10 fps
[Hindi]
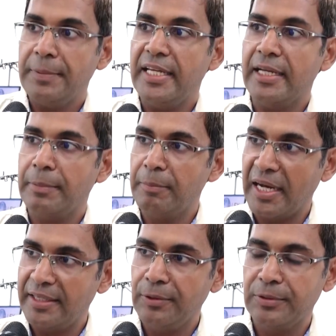भी एक
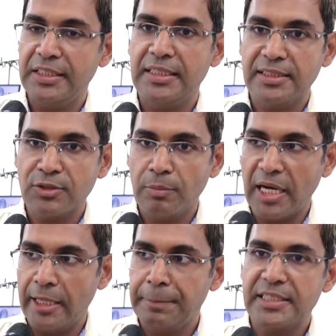बीमारी होती है जिसको हम
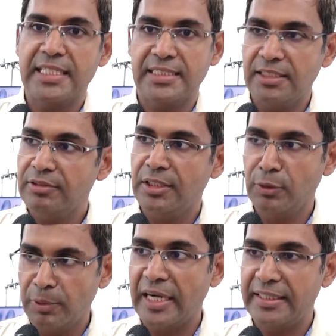हाइपर सेंसिटिविटी
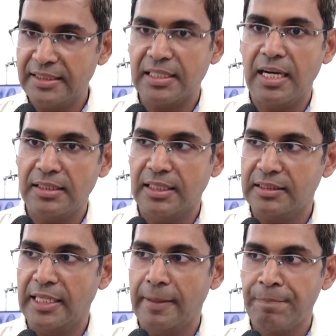न्यूमोनाइटिस कहा
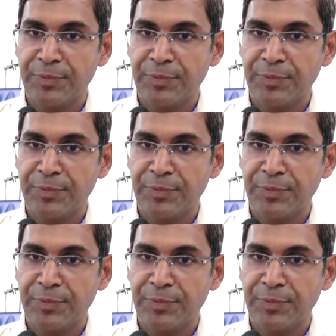जाता है